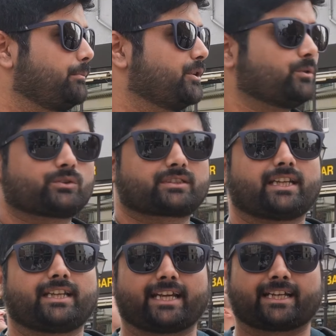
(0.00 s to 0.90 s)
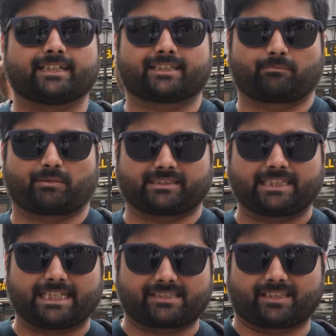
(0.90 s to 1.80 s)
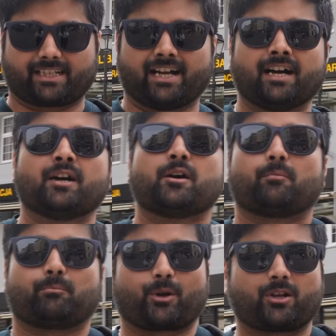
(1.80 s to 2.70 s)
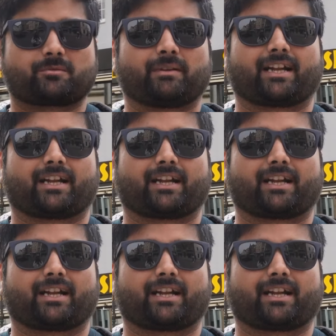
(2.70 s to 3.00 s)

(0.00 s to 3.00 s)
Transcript: अभी उसका ही एक रिप्रेजेंटेशन यहाँ ब्रॉन्ज में